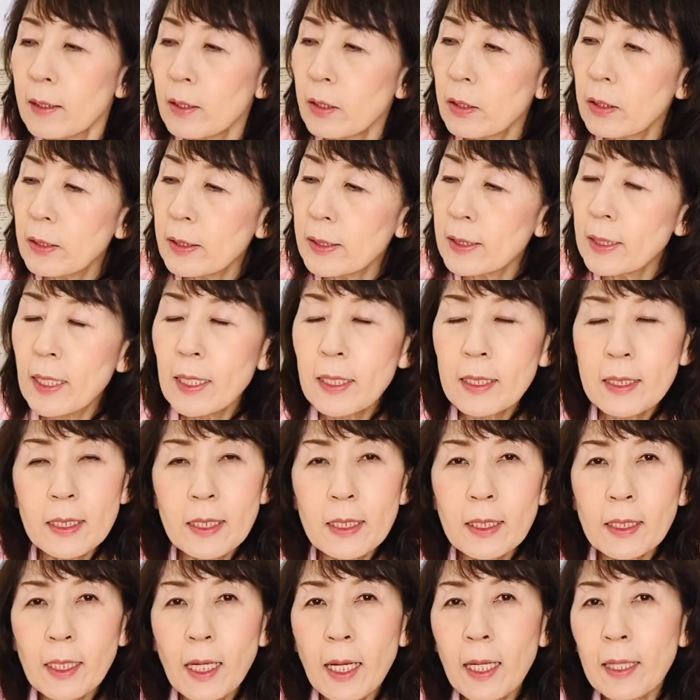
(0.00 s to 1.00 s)
その精
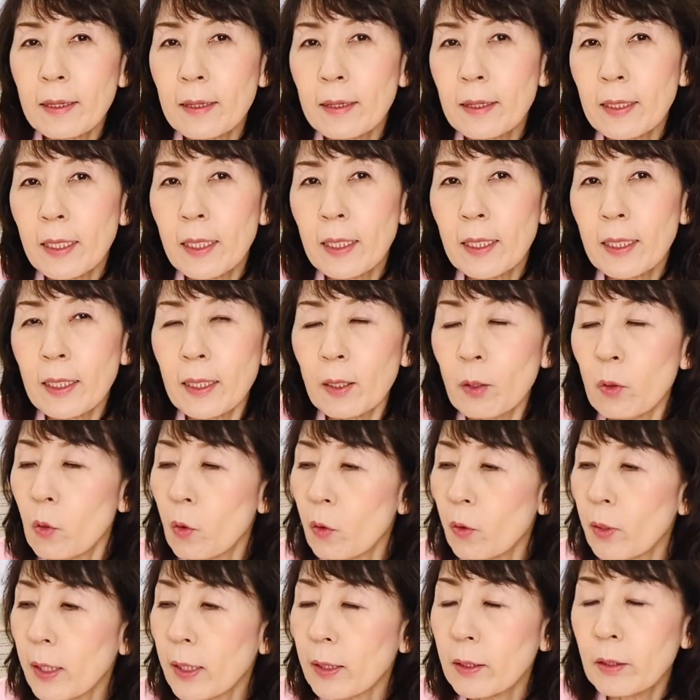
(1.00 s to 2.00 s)
神安定
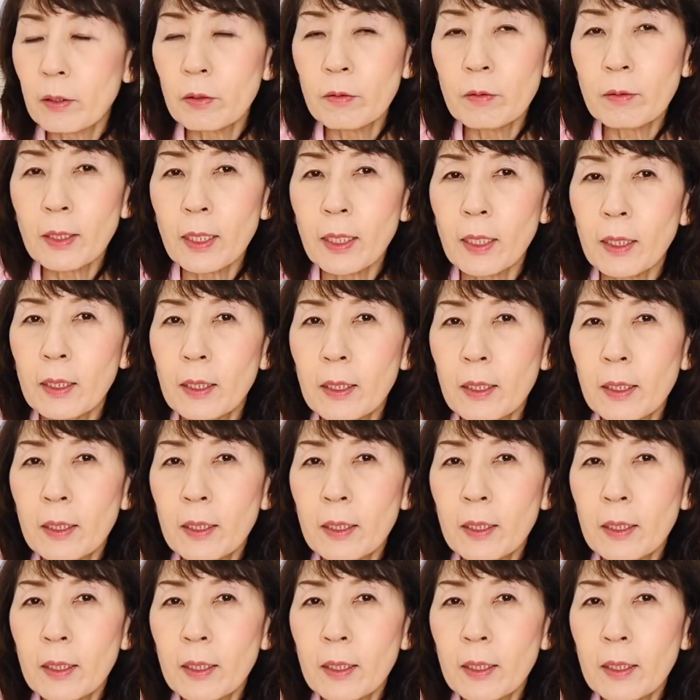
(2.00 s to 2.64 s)
効果っていうのが